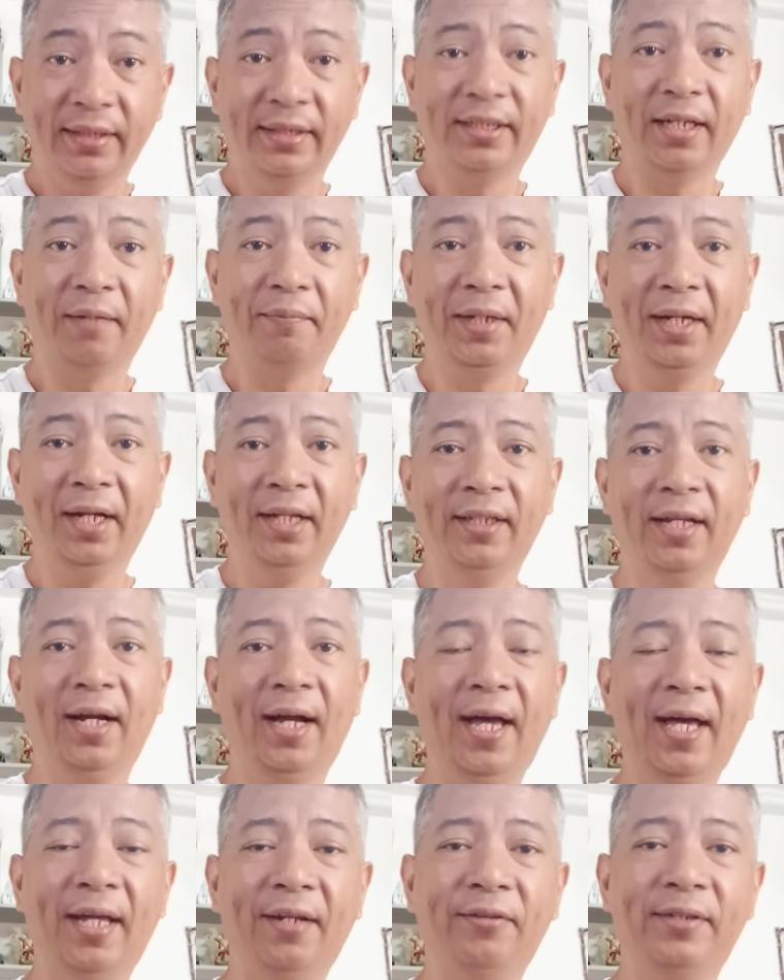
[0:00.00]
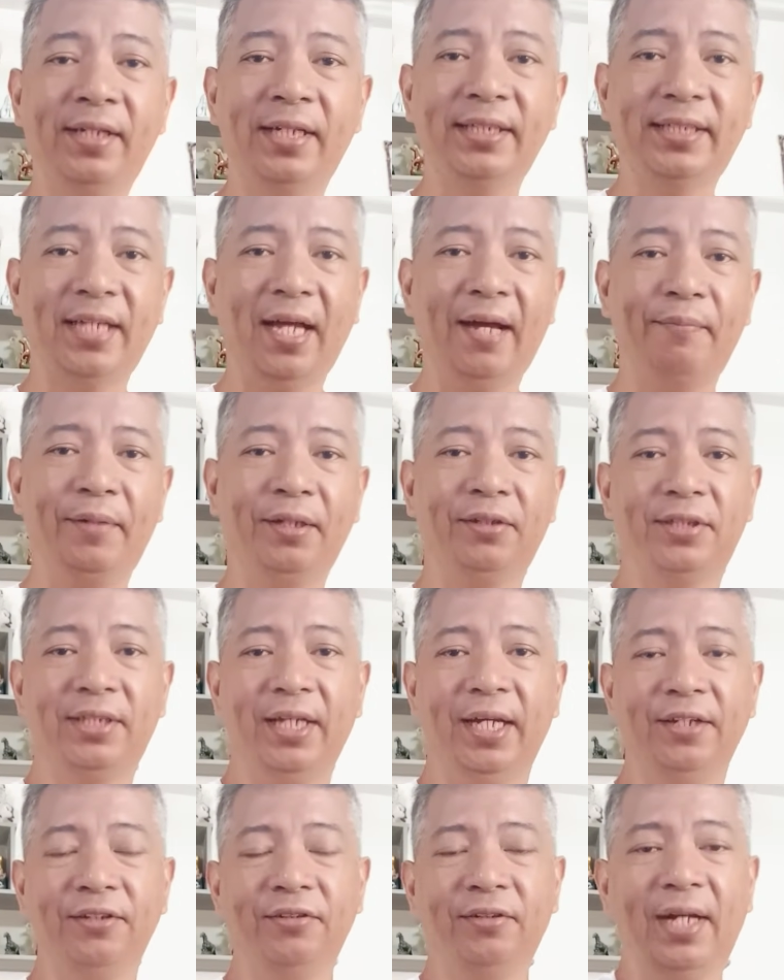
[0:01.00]
Isang magandang araw ng Sabado
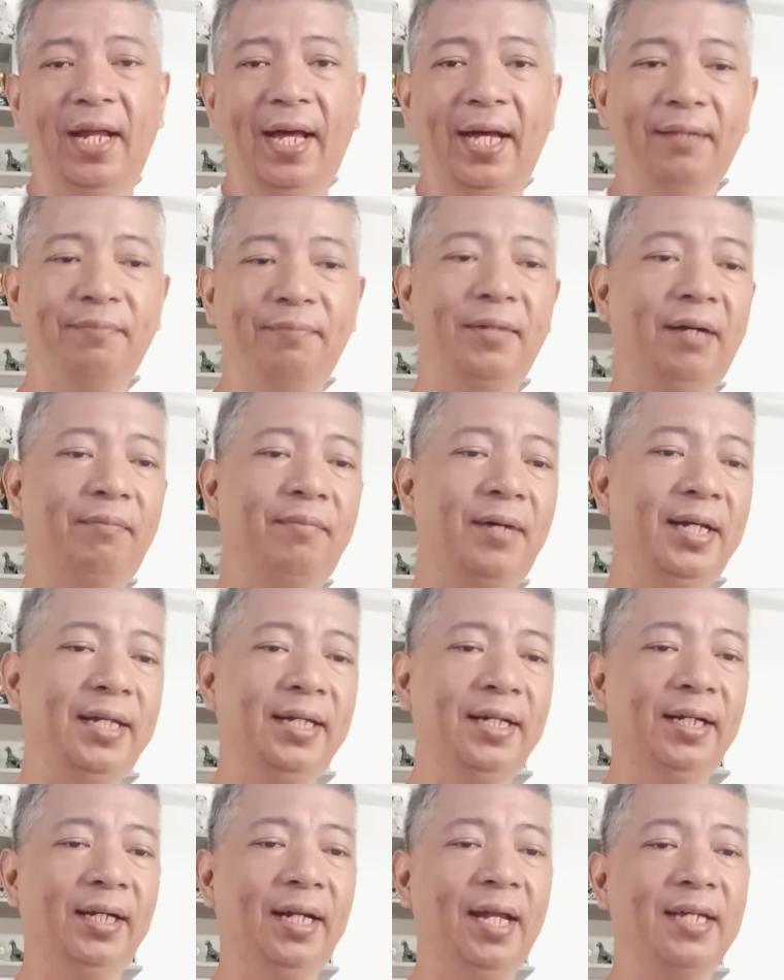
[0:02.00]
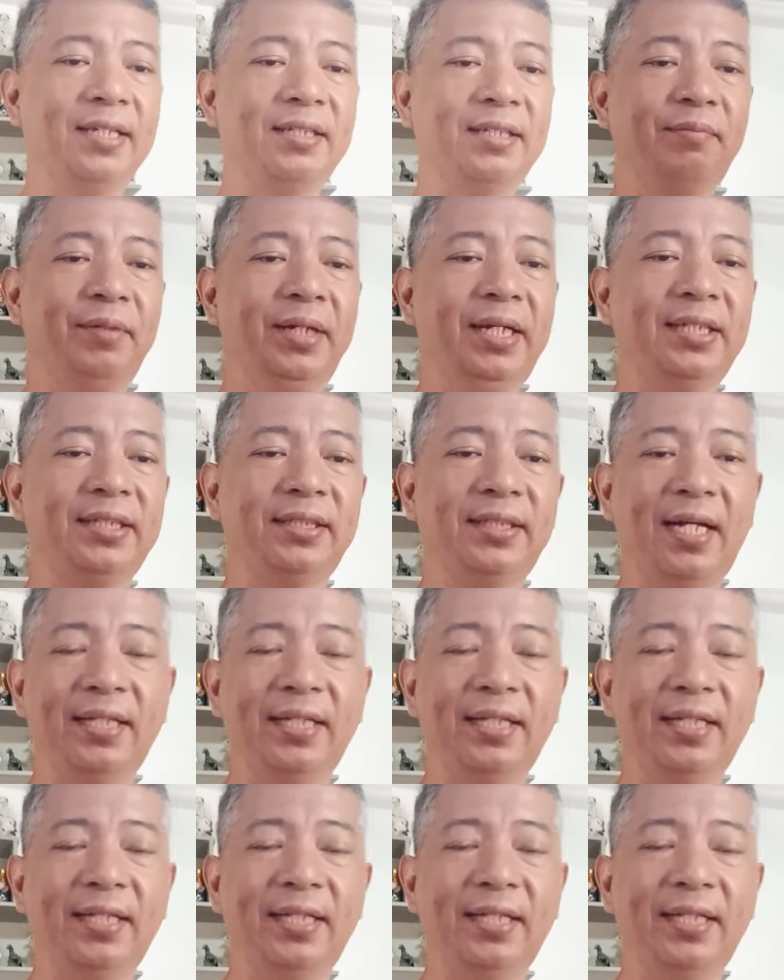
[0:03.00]
sa inyong lahat mga bayang classmates.